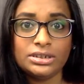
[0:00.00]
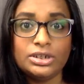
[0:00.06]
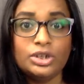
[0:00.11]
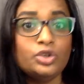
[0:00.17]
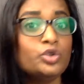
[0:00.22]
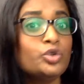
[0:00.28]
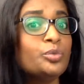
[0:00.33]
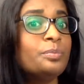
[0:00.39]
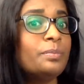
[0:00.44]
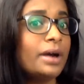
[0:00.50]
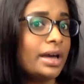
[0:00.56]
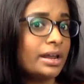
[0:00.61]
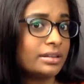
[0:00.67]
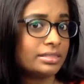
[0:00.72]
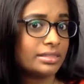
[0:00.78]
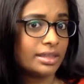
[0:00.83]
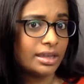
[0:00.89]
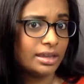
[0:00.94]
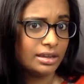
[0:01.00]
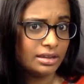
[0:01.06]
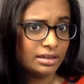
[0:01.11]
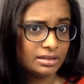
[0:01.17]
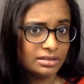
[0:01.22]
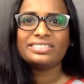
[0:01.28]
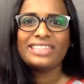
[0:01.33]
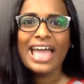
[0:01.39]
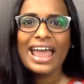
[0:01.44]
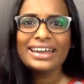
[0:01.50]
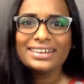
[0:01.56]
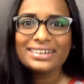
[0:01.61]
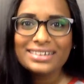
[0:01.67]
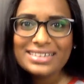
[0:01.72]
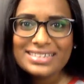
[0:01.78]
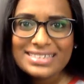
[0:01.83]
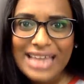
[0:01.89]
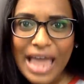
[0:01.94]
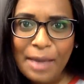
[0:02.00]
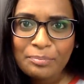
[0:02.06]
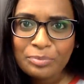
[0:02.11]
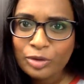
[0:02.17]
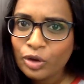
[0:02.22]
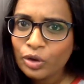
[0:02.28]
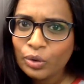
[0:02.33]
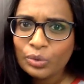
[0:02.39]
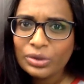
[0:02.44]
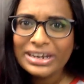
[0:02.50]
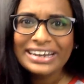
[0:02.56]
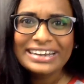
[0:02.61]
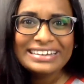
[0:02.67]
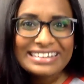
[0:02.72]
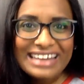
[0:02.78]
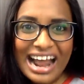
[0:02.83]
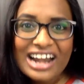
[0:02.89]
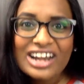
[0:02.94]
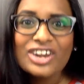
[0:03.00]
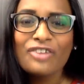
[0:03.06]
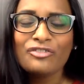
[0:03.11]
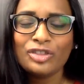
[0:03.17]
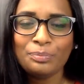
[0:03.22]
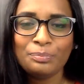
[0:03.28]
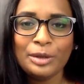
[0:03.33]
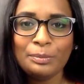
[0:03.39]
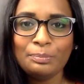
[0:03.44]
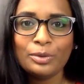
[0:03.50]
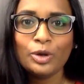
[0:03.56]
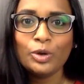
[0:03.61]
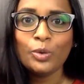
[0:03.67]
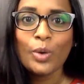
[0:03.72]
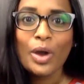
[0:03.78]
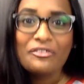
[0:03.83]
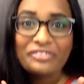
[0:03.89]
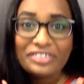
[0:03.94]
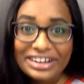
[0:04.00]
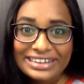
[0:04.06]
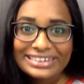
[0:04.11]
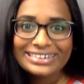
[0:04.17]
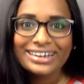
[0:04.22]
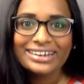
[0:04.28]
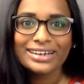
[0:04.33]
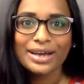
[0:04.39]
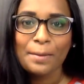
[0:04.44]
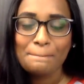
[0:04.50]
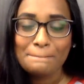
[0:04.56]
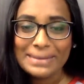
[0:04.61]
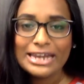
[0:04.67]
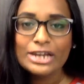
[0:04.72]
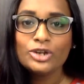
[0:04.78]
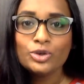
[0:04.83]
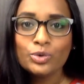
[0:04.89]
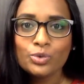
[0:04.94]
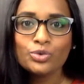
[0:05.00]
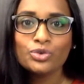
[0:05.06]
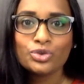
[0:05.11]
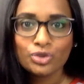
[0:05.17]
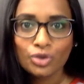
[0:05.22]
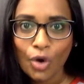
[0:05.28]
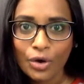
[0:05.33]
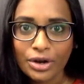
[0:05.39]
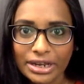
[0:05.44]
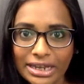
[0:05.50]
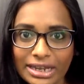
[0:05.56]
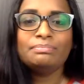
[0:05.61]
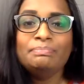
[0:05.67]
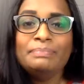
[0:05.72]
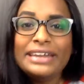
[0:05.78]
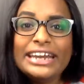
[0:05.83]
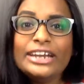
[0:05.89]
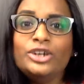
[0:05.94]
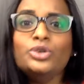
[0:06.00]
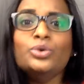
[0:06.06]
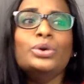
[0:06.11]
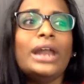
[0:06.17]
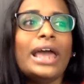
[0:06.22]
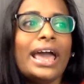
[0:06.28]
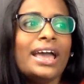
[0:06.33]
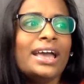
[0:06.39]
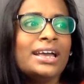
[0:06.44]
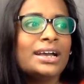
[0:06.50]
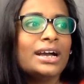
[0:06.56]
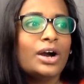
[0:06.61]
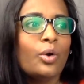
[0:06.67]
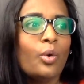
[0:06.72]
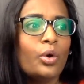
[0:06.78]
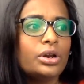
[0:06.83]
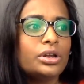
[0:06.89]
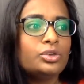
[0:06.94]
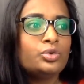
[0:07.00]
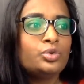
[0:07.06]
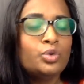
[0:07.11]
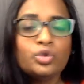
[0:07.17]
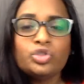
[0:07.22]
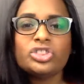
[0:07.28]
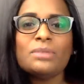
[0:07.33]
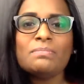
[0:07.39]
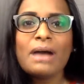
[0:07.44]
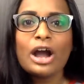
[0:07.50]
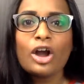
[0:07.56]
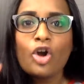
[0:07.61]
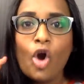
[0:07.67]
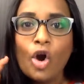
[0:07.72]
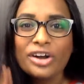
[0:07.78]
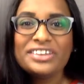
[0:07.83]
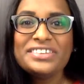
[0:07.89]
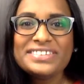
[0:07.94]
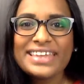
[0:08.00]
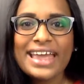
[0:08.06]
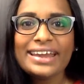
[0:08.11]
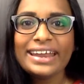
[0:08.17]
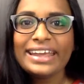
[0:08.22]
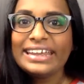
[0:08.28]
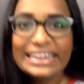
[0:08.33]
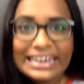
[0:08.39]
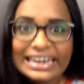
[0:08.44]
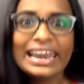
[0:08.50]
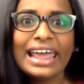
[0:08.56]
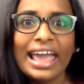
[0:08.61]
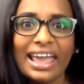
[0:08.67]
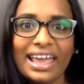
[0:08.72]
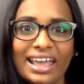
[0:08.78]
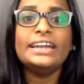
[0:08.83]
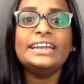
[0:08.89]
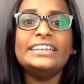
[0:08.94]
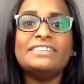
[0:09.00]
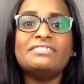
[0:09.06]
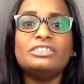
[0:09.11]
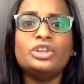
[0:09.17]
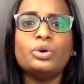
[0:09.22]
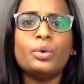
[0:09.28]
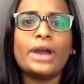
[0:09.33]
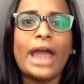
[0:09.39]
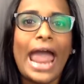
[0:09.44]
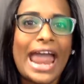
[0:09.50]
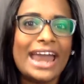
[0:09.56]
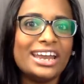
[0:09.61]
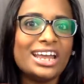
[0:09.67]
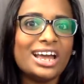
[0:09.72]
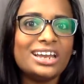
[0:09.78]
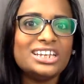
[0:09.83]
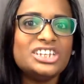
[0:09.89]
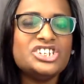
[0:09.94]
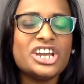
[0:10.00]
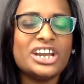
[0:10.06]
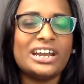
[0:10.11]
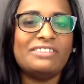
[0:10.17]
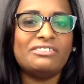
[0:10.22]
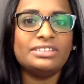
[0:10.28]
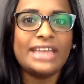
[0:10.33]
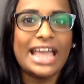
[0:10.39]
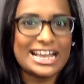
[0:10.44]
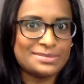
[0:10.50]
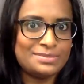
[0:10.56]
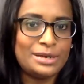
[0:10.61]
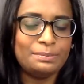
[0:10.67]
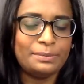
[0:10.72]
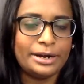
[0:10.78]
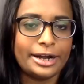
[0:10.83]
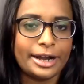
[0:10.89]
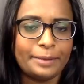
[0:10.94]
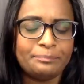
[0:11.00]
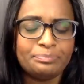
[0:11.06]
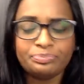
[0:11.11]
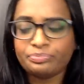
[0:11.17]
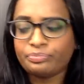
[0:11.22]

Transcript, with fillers: நீ சும்மா இருந்த தட் இஸ் அப்சல்யூட்லி நன் ஆஃப் த பீப்புள் ஹூ ஹவ் ரிட்டன் அ மீ டூ ஸ்டாரி மீ டூல ஒரு சுத்தமாக கான்சர்னே இல்லை இதை வந்து ஒரு அனாலஜியை நான் வந்து எக்ஸ்பிளைன் பண்ணுறேன்